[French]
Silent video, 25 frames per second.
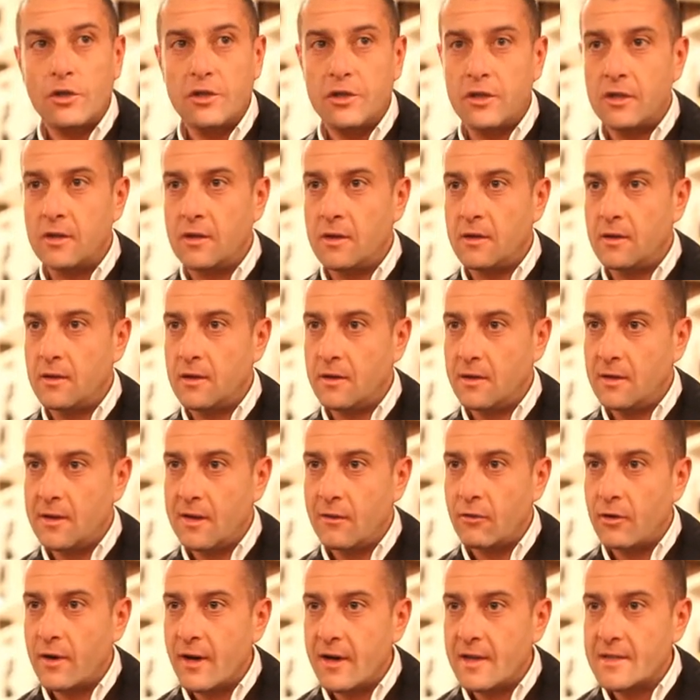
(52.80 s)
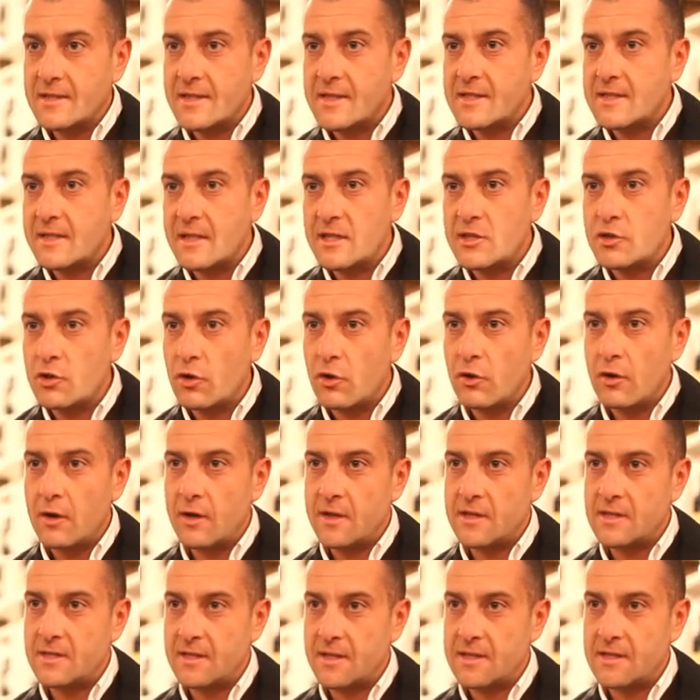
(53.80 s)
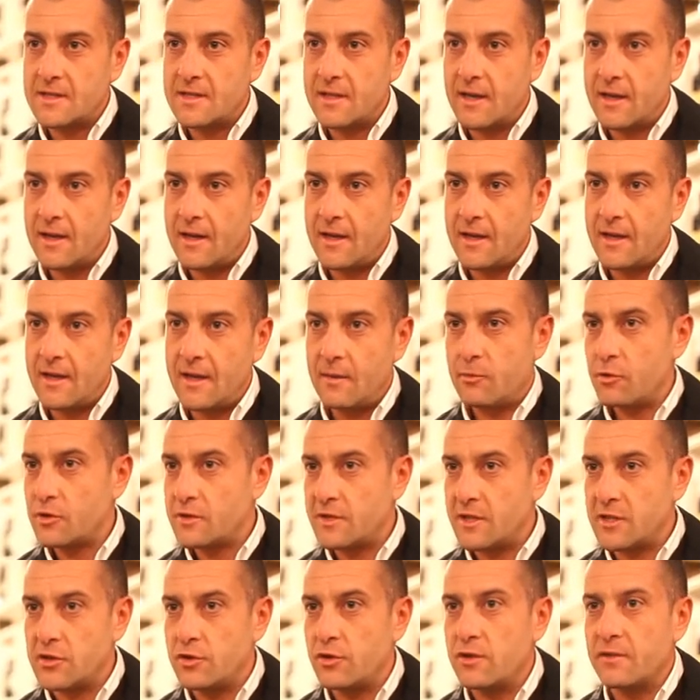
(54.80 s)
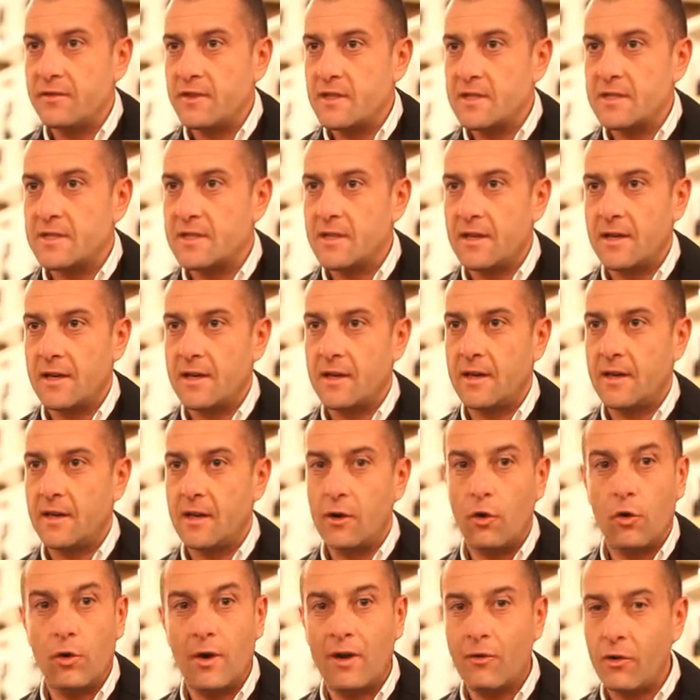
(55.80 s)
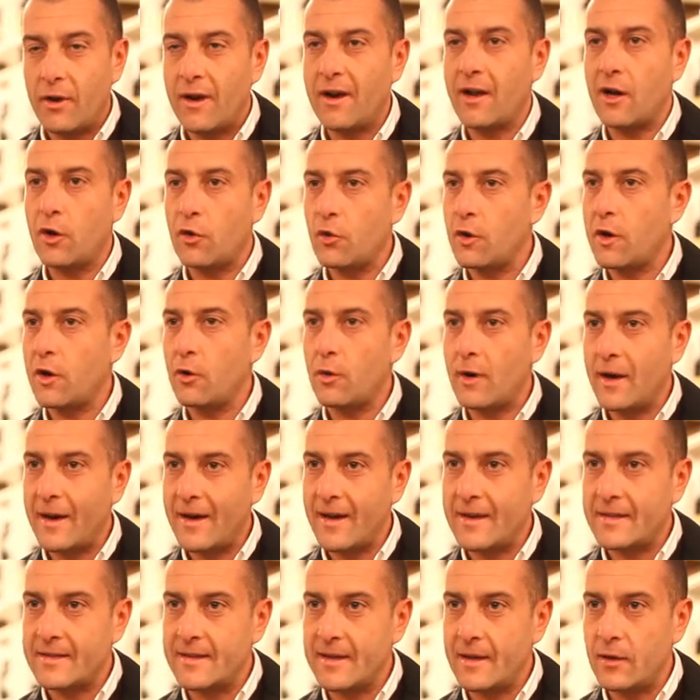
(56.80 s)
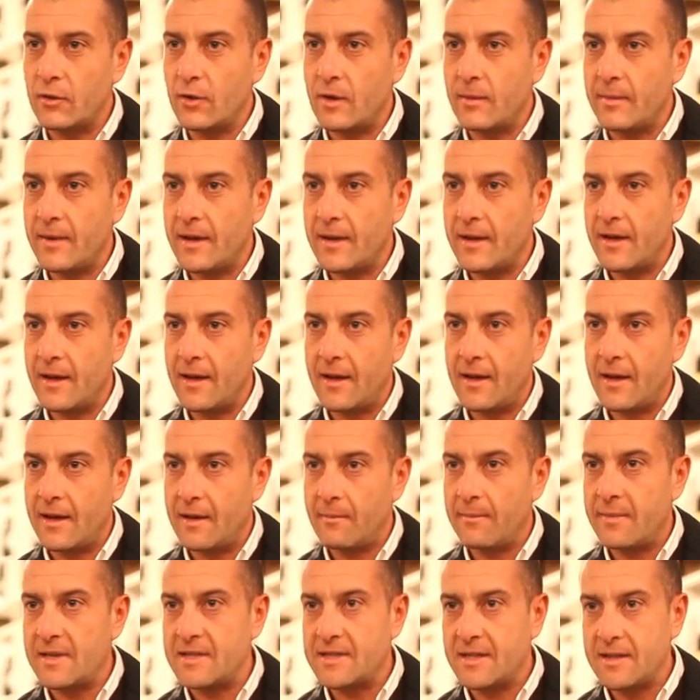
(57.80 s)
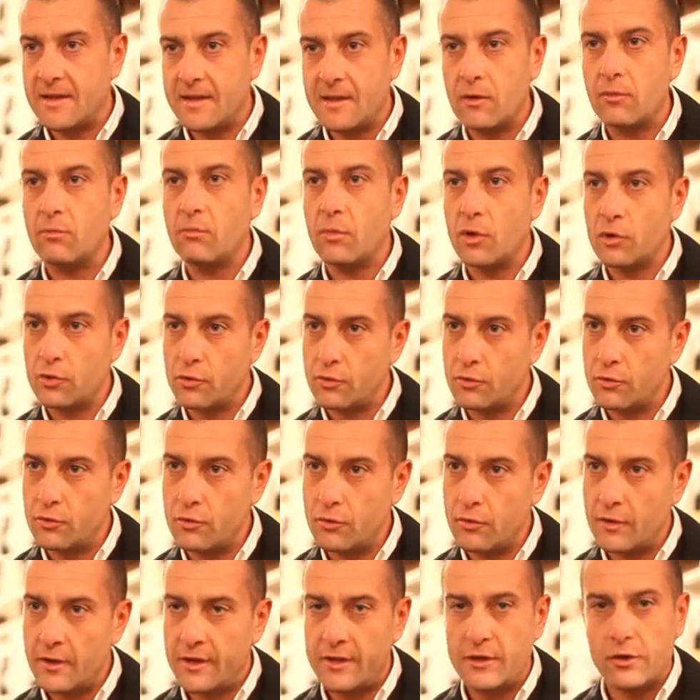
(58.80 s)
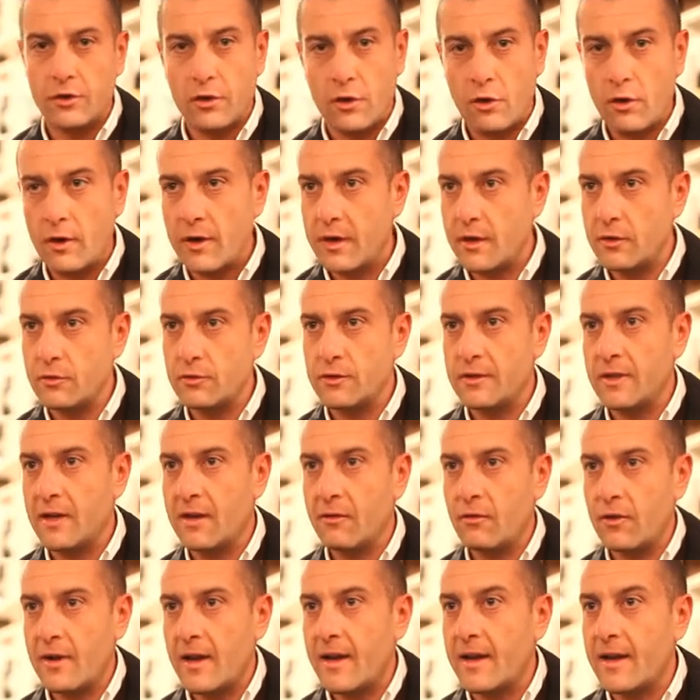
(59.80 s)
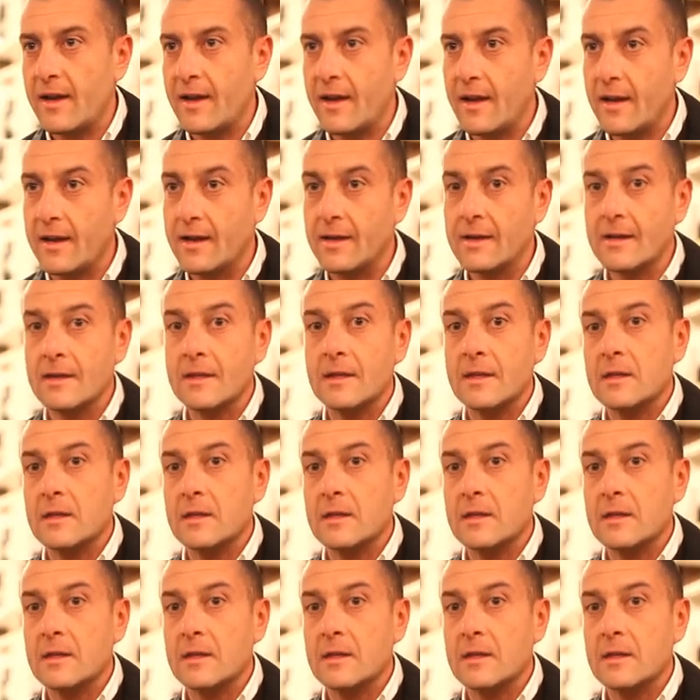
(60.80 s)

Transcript: Aujourd'hui, se passer des sols et des postes fixes, c'est-à-dire travailler encore avec du papier et un stylo-bille, me paraît être un mode de